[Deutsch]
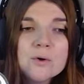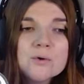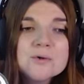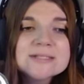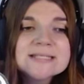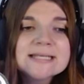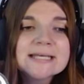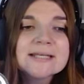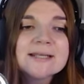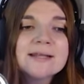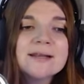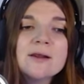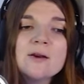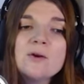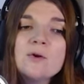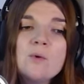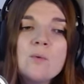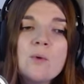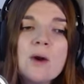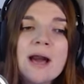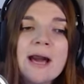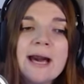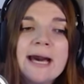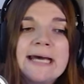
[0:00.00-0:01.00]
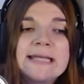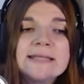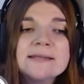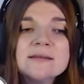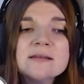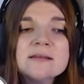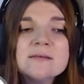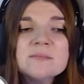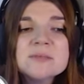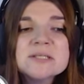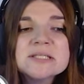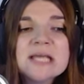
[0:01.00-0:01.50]
Unser kleiner Noah hat
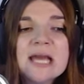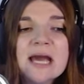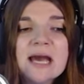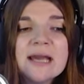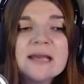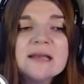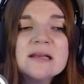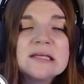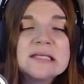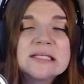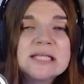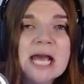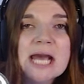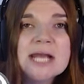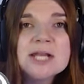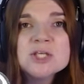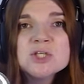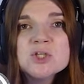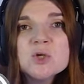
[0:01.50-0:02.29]
nämlich eine kleine